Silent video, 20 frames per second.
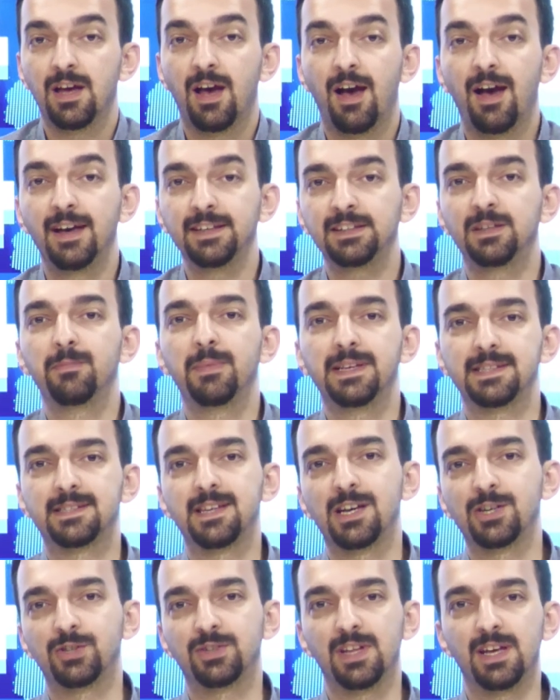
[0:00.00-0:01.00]
Hangi
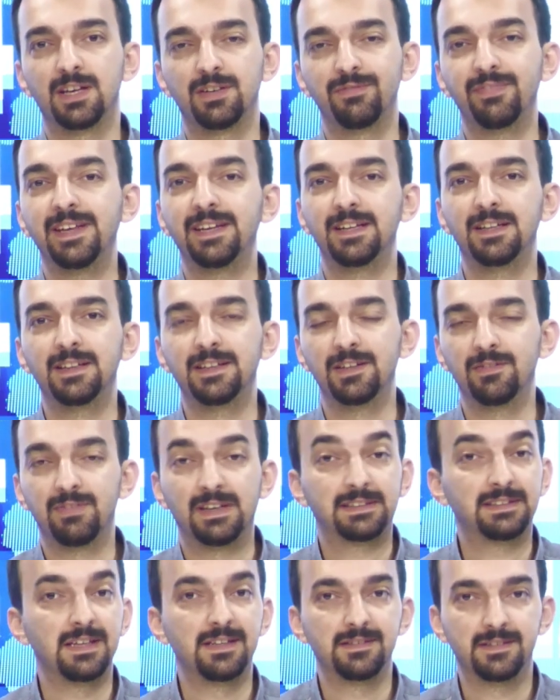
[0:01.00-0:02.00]
mesajlar verildi
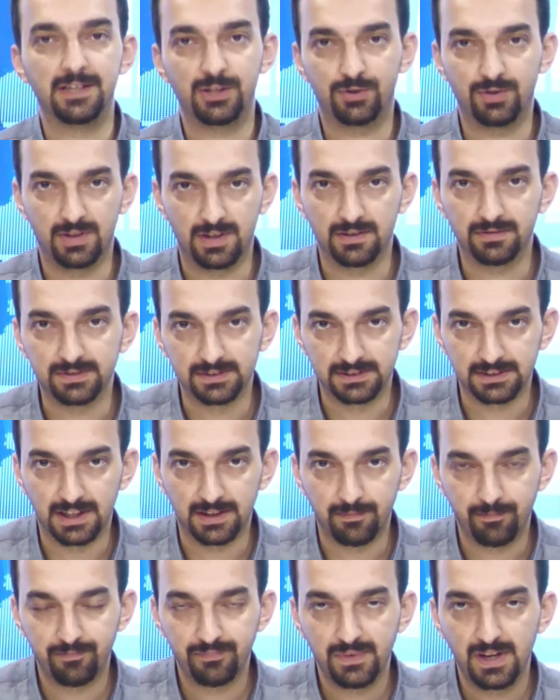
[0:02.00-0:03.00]
vatandaş tarafından?